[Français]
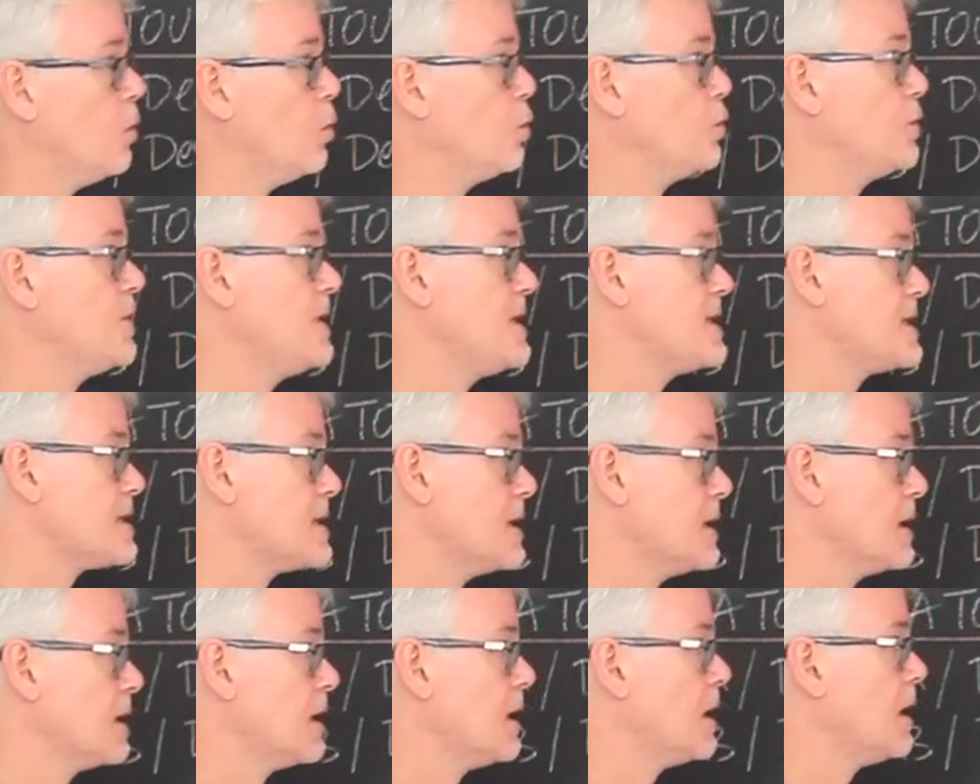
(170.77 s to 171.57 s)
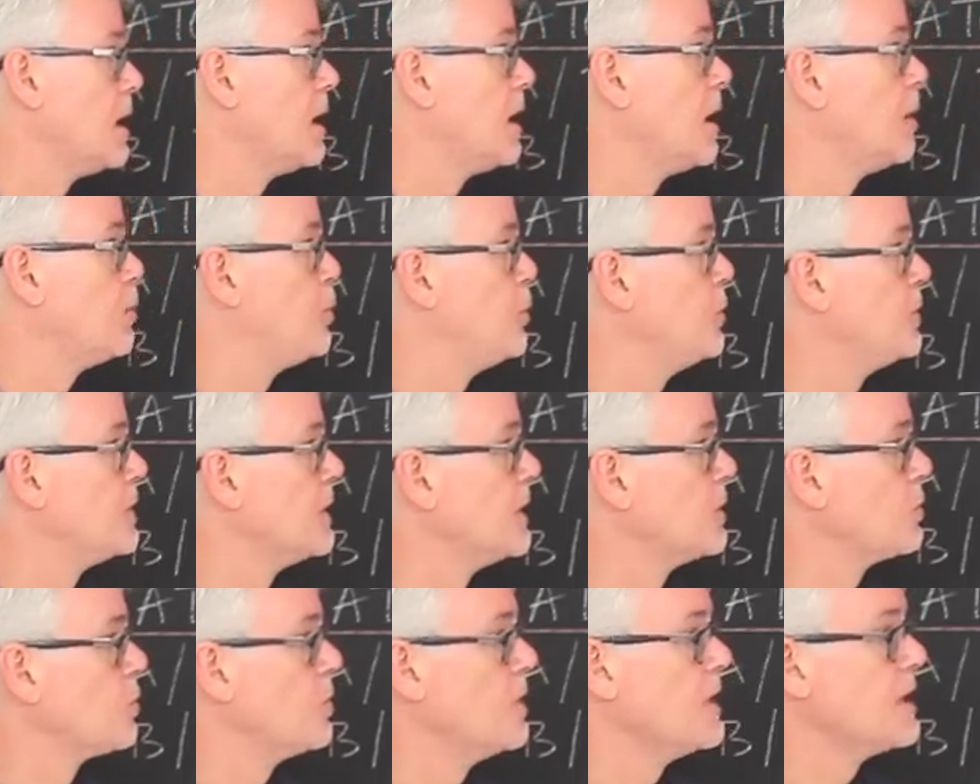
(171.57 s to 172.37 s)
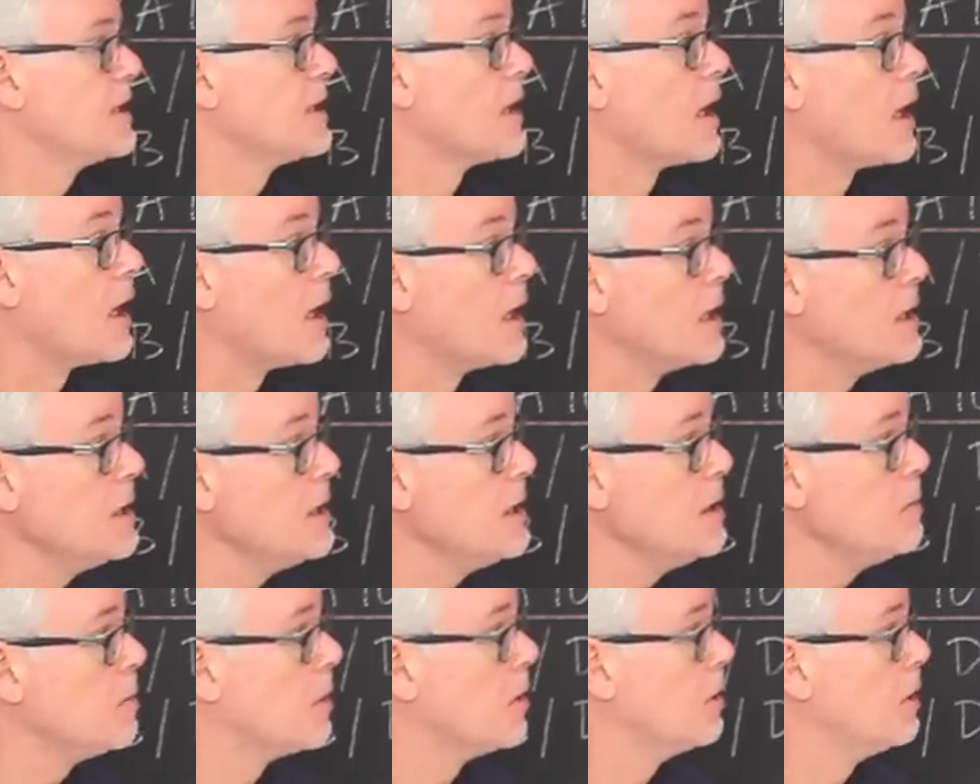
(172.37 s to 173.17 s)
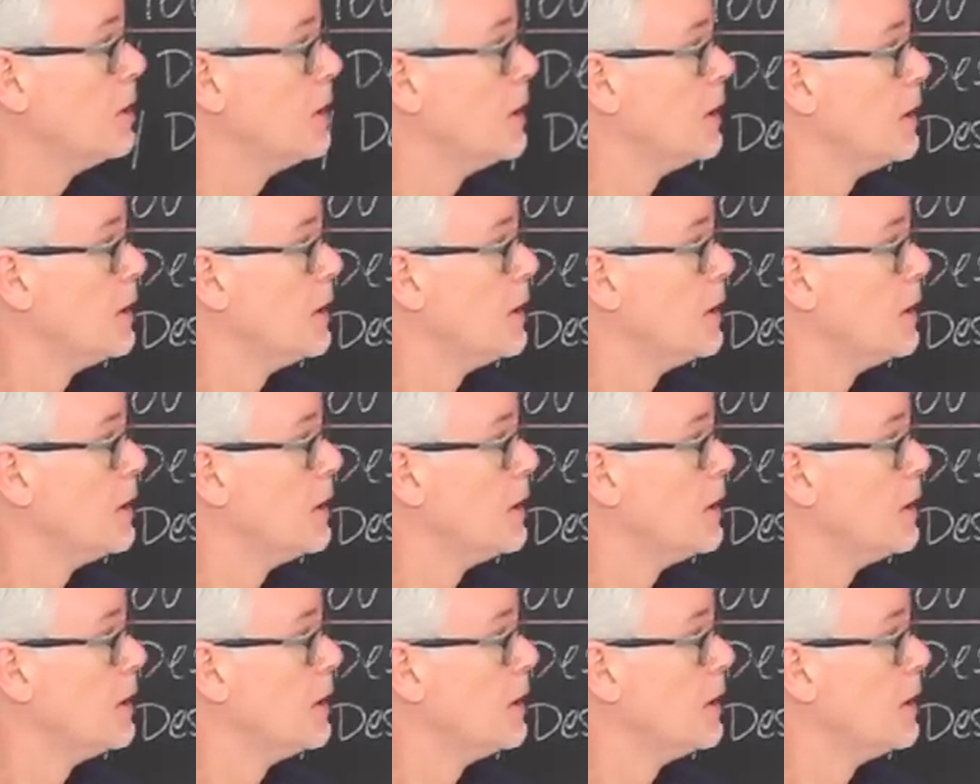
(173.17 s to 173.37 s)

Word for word: On distinguera peut-être les Caraïbes,